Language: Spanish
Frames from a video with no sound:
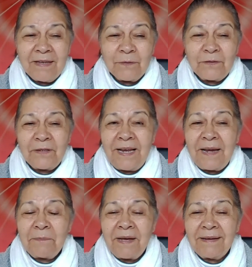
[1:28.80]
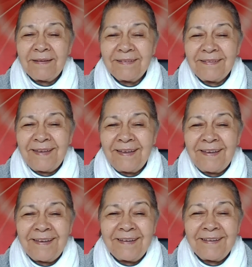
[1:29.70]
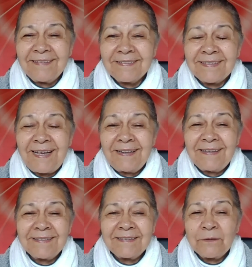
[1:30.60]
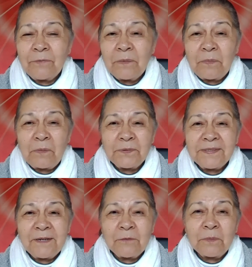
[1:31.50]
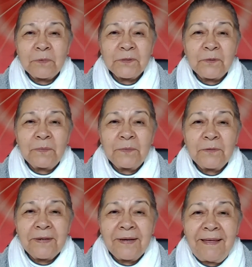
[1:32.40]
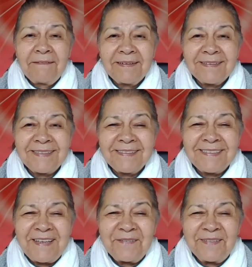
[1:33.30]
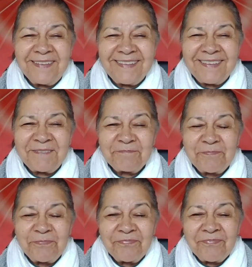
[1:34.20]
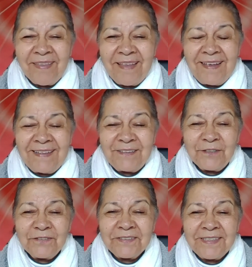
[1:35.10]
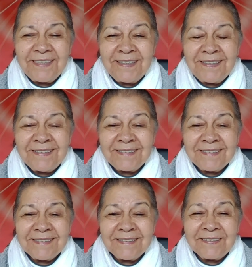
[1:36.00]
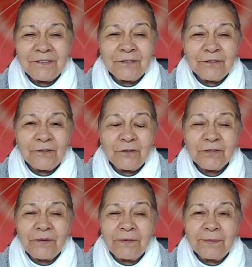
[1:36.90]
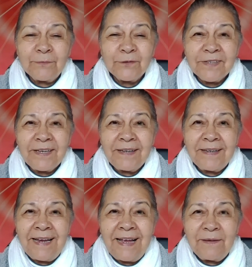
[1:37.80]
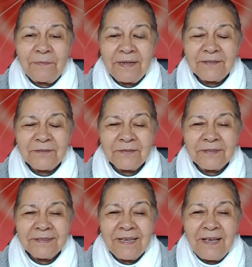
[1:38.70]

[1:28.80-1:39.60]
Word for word: Cuando el alma eh, sale de este cuerpo, pues el cuerpo se vuelve un cadáver, sencillamente. Entonces, no, todos sabemos que el alma es